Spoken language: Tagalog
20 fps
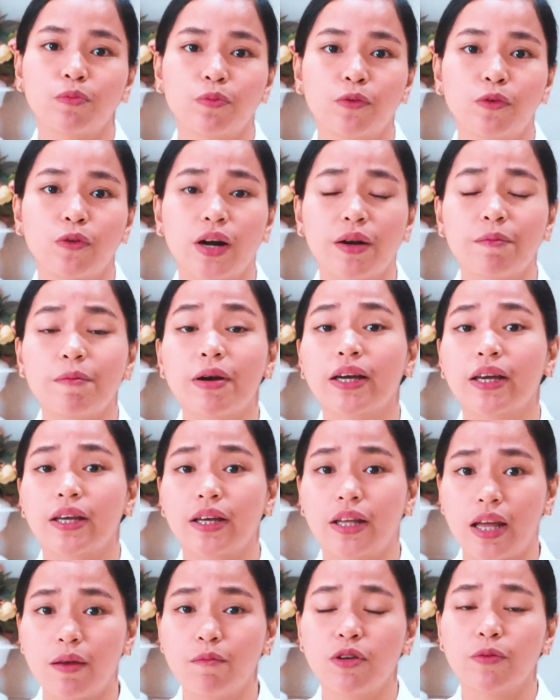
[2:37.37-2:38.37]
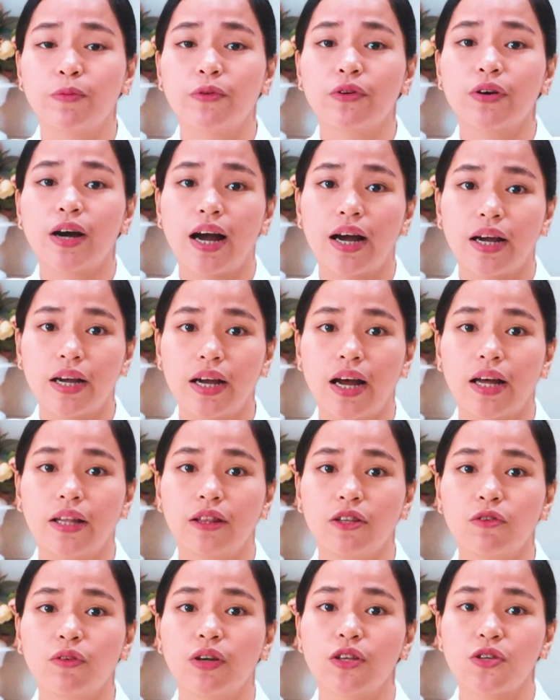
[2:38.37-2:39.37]
nyo po or makiklaim nyo po
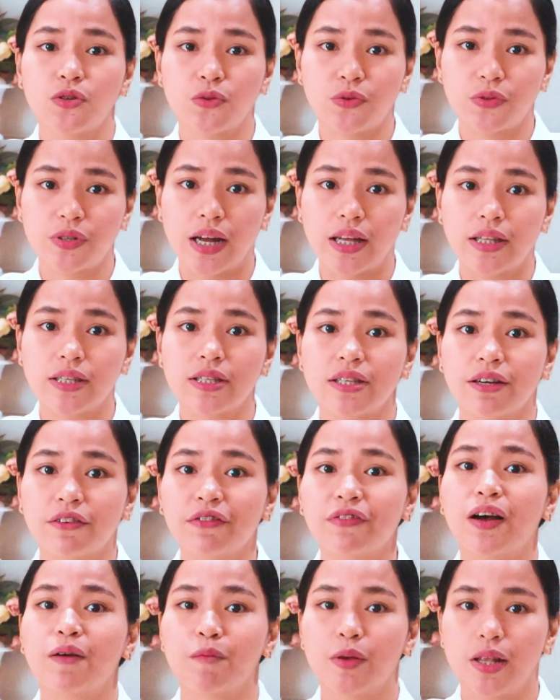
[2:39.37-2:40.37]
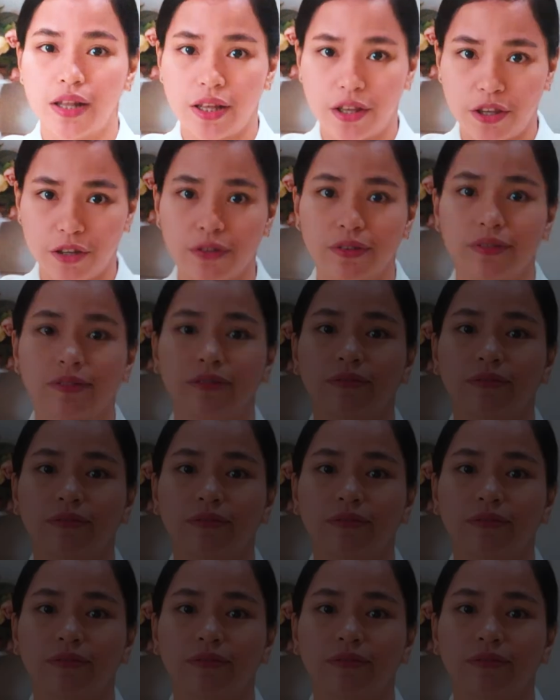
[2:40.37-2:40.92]
kaagad yung insurance ng family nyo.